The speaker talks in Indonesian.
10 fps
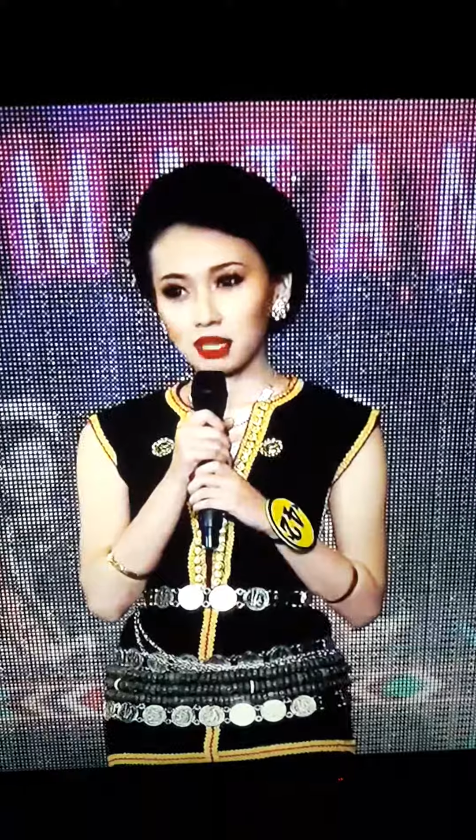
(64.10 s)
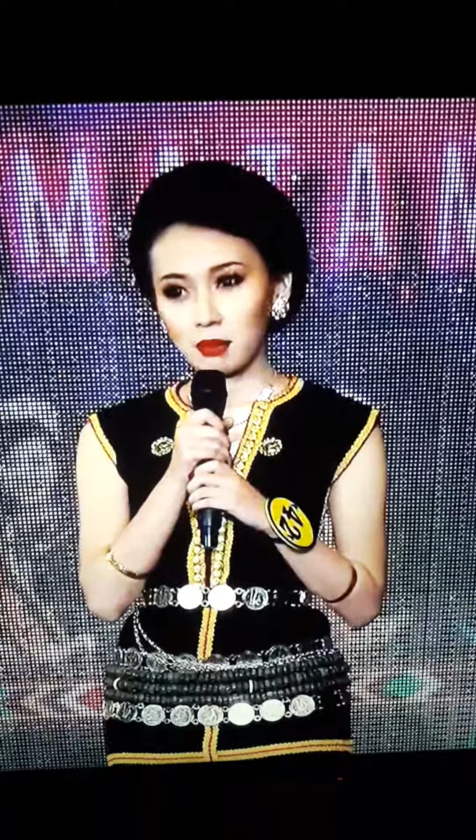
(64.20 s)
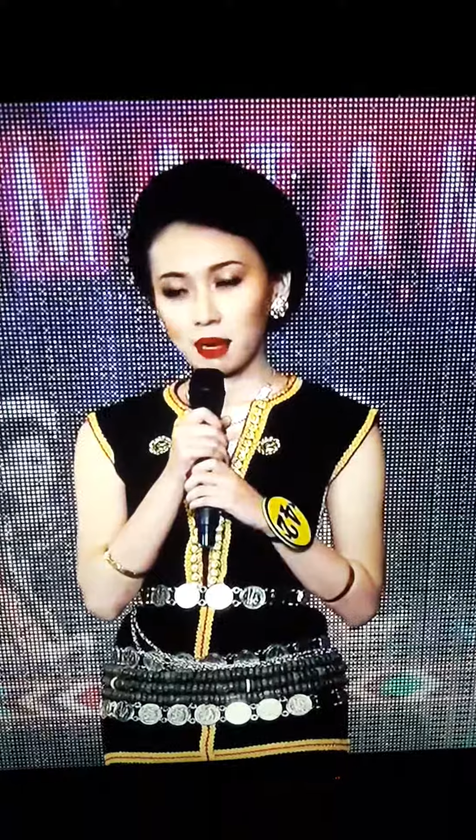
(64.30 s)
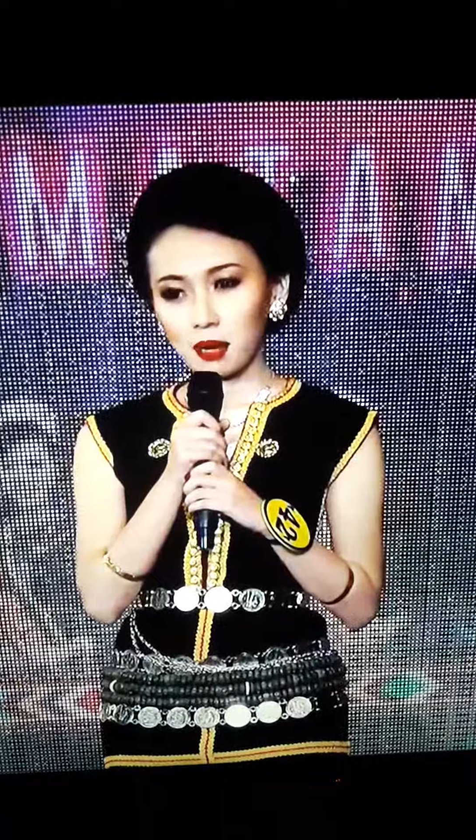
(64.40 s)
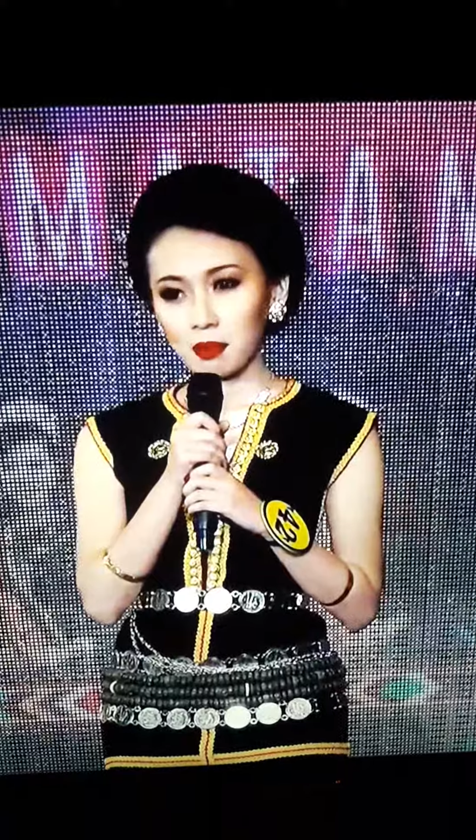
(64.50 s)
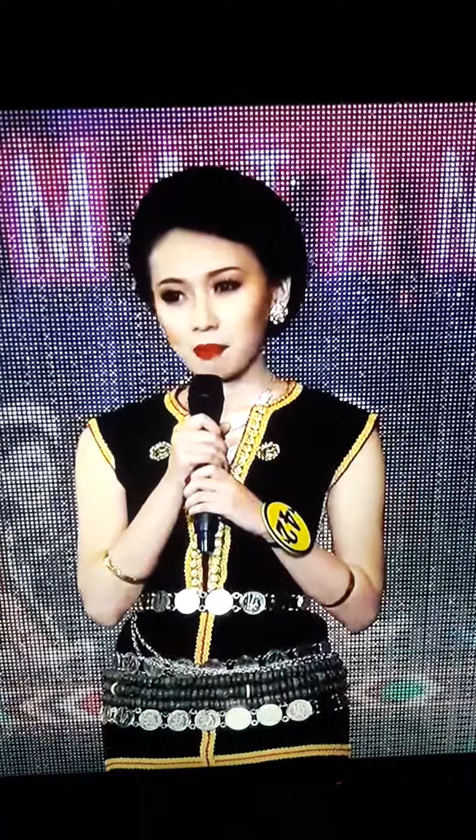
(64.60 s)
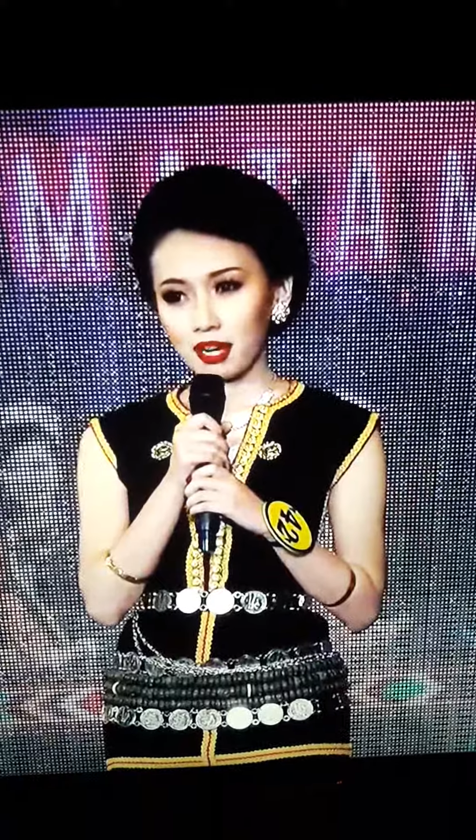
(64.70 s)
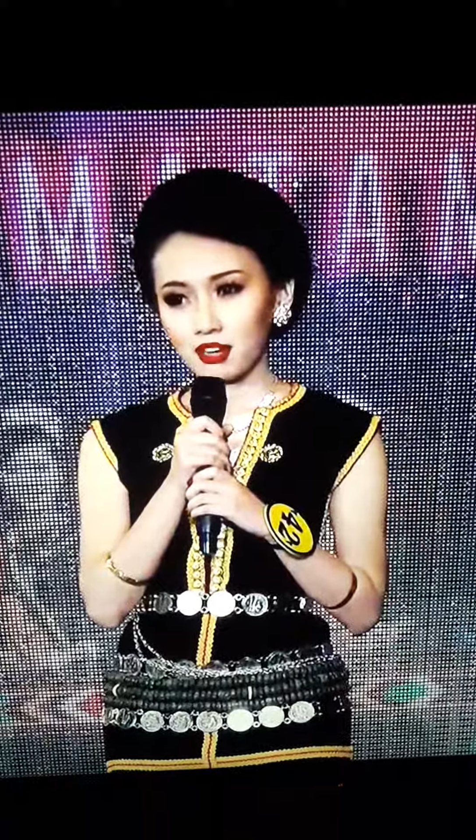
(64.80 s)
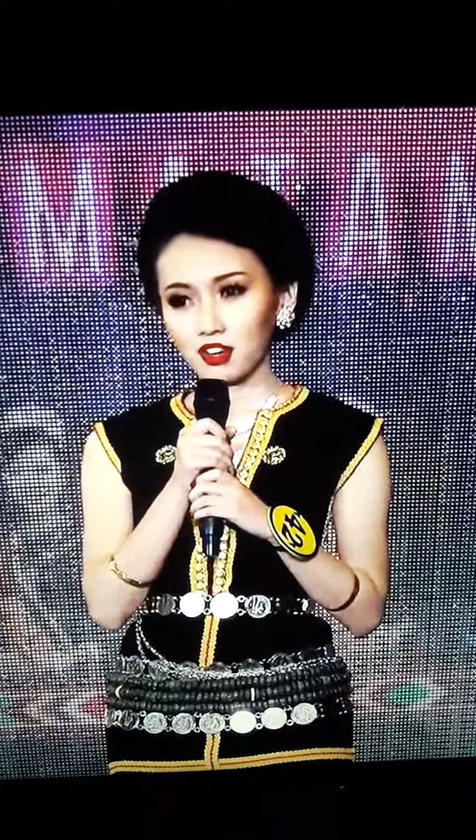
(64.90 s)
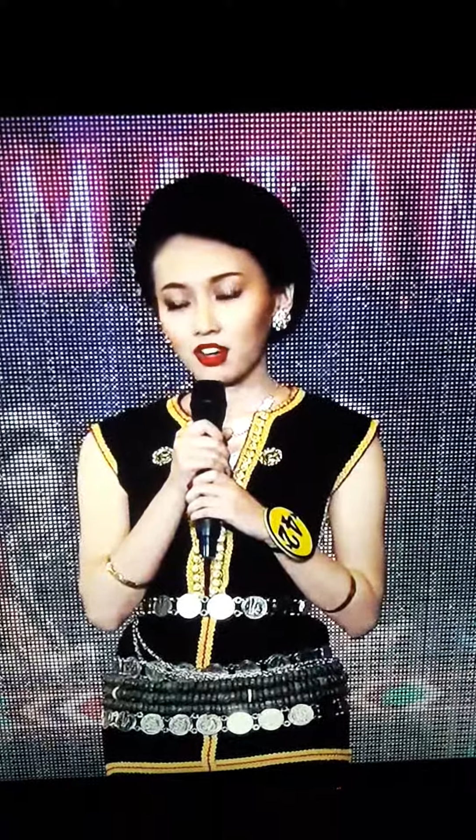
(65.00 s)
mita bang amin
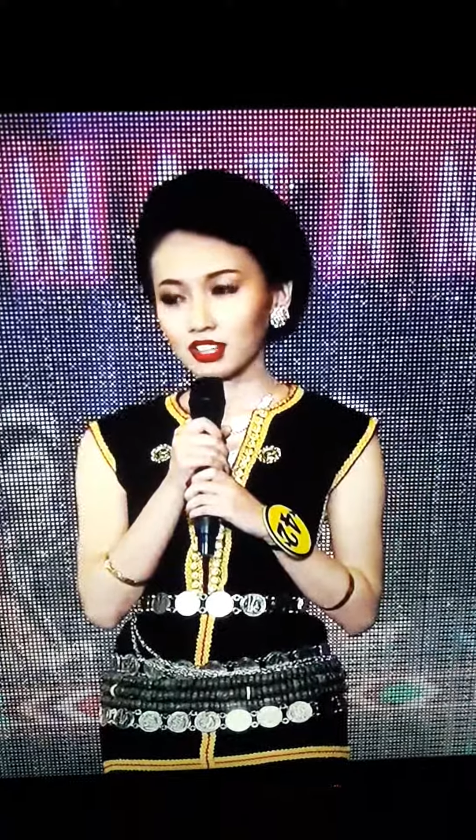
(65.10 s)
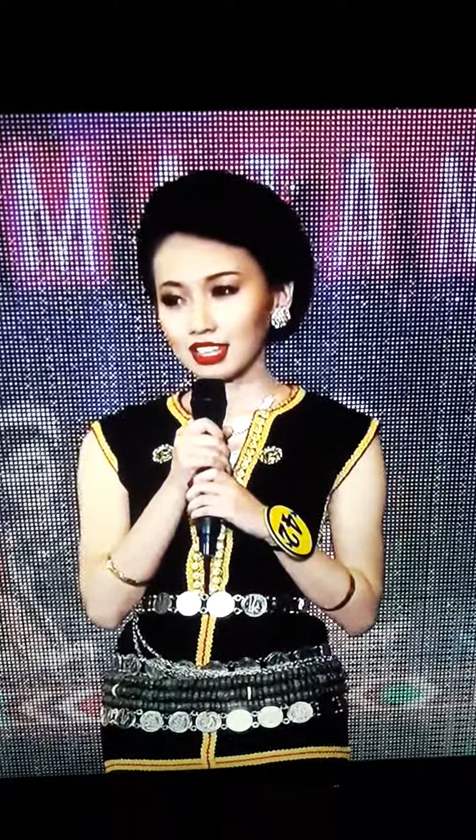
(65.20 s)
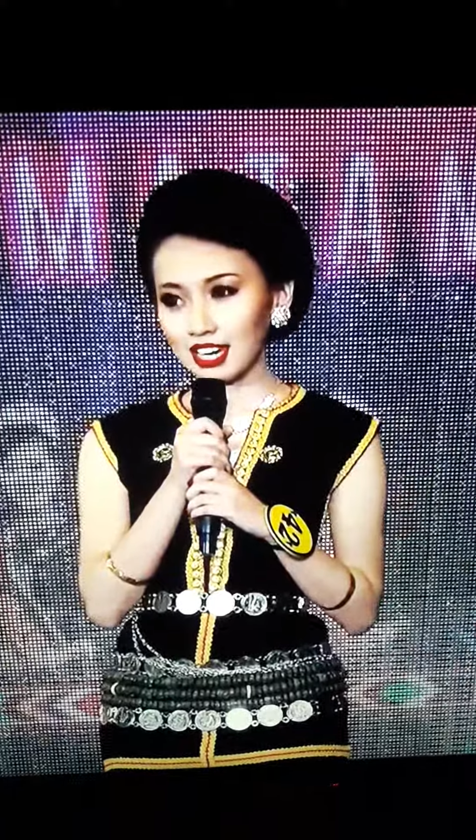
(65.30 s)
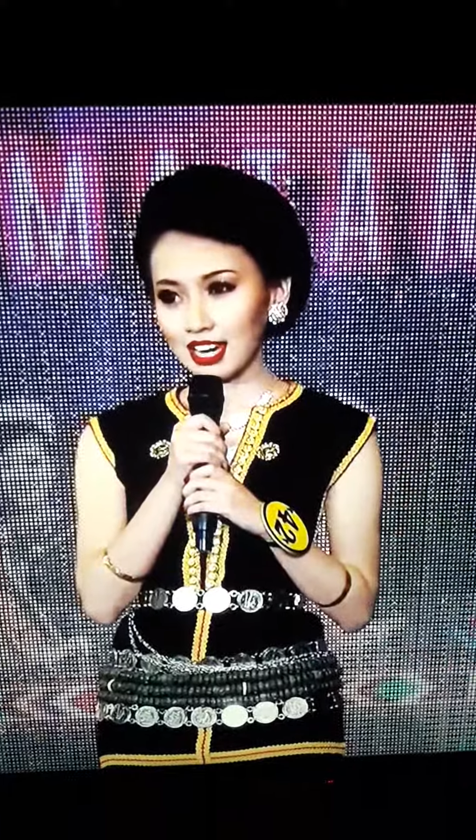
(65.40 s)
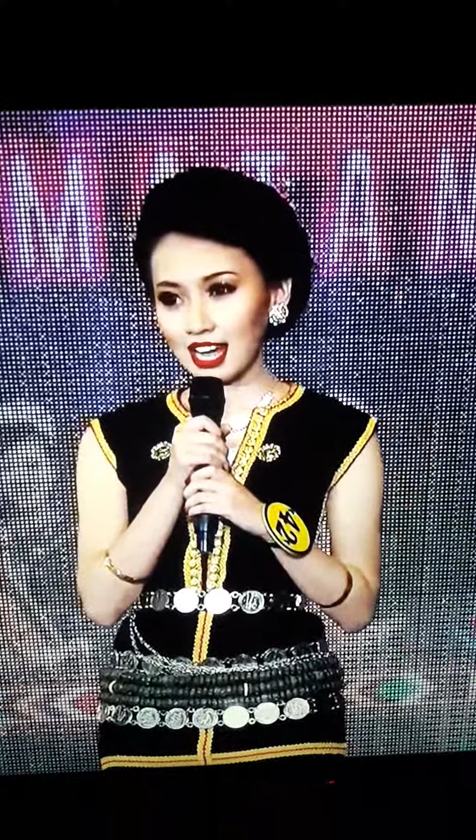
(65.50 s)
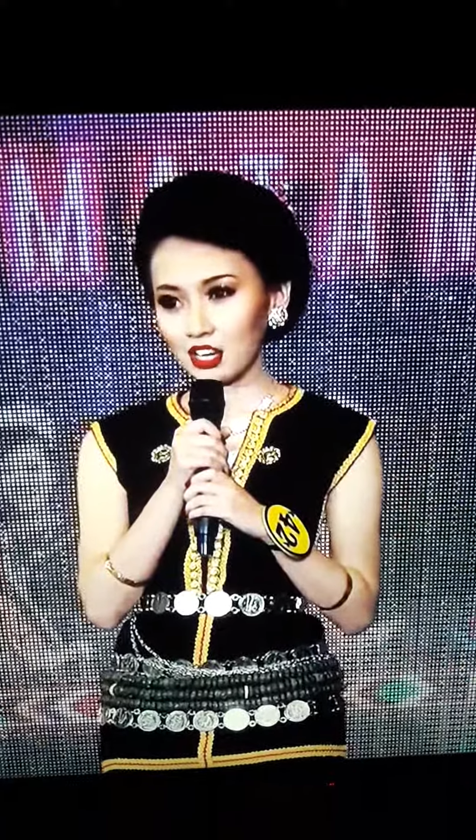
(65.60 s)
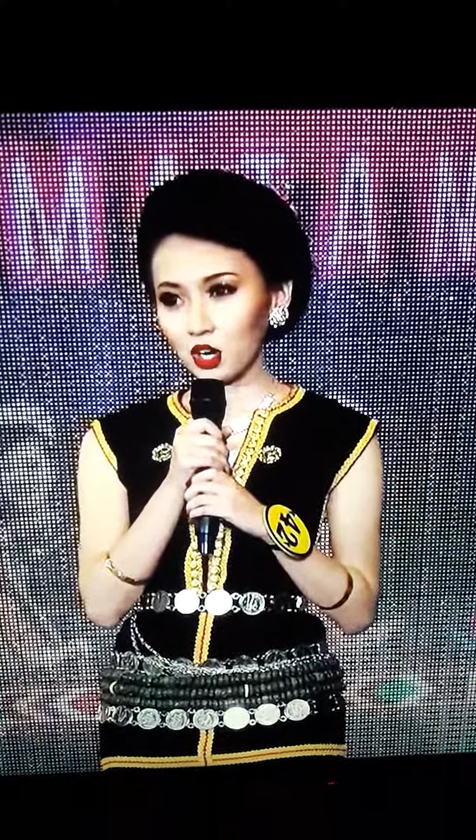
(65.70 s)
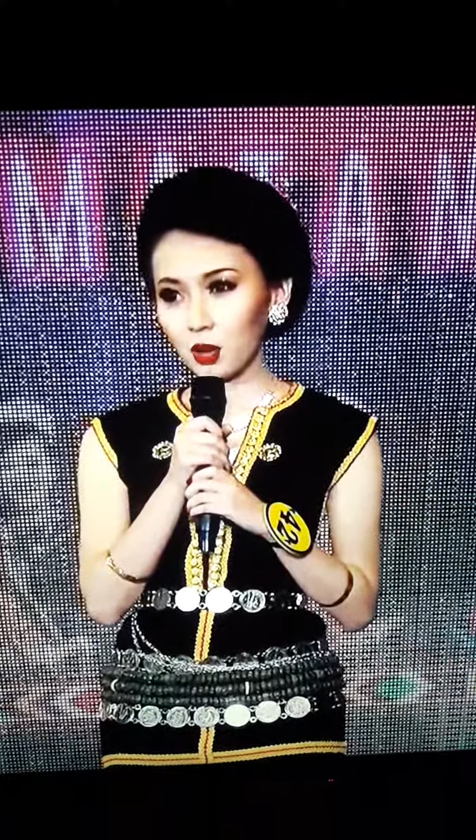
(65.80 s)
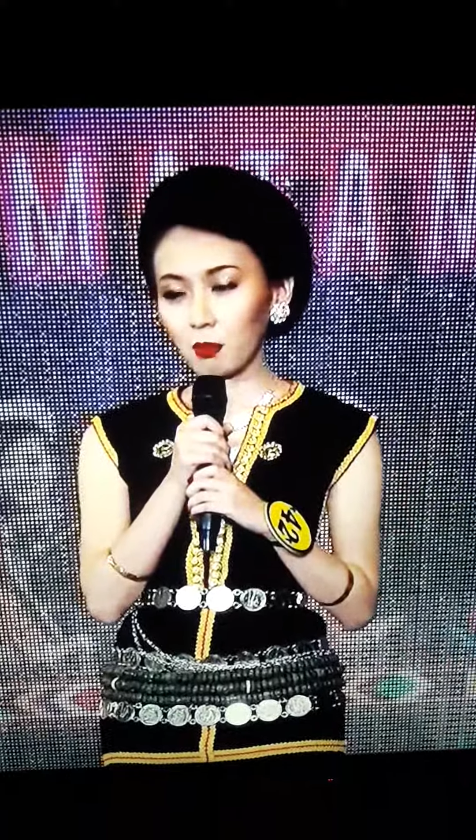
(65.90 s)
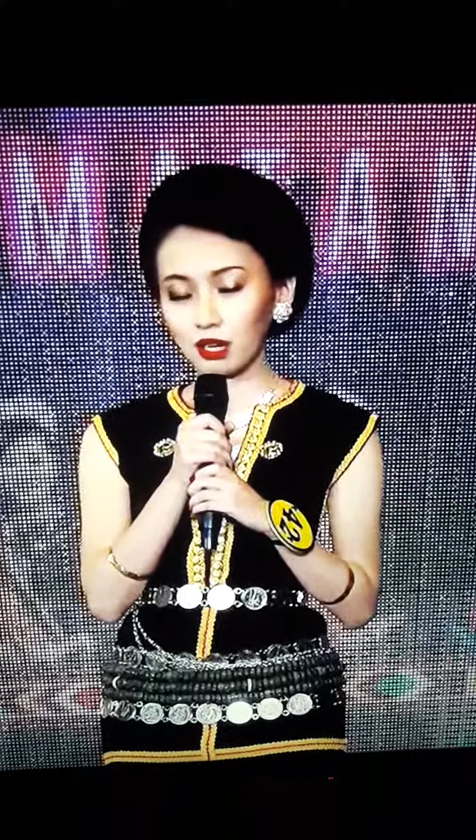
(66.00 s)
pano katinanan do